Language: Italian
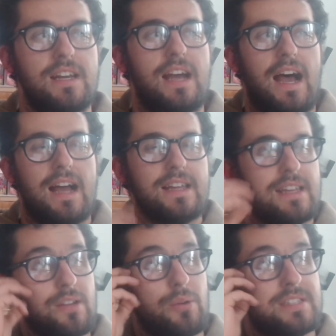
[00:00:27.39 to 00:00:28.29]

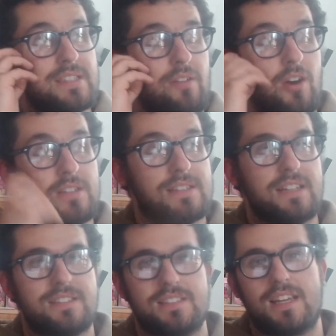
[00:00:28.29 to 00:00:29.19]
Anche questa volta
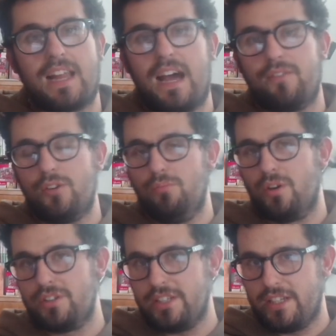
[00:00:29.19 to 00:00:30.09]
sgravo il
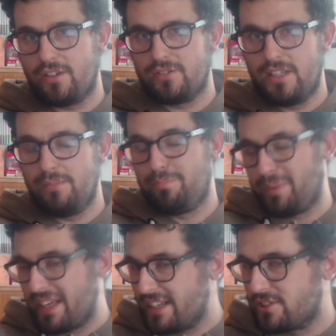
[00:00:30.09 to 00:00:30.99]
buon Nico del
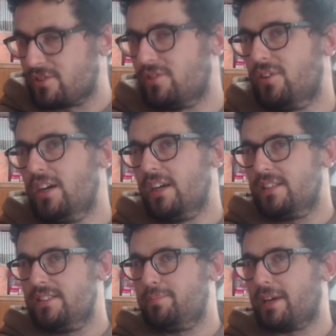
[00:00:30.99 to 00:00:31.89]
peso
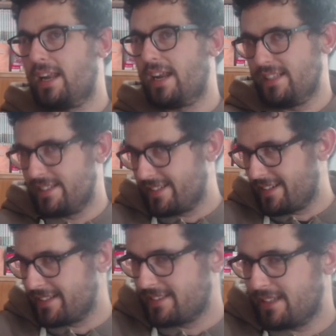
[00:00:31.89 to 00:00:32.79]
di parlare delle
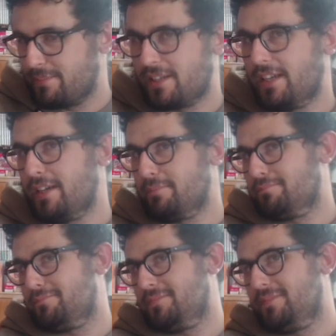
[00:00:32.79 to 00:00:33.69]
sirenette Perché
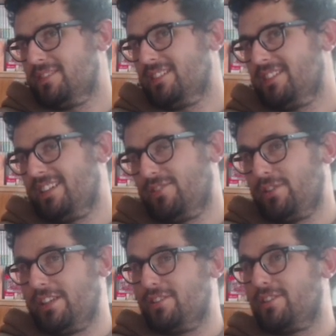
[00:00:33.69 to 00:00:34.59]

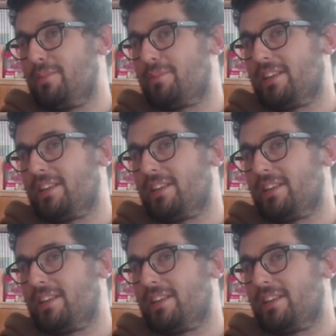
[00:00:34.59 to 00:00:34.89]
chi non deve parlare delle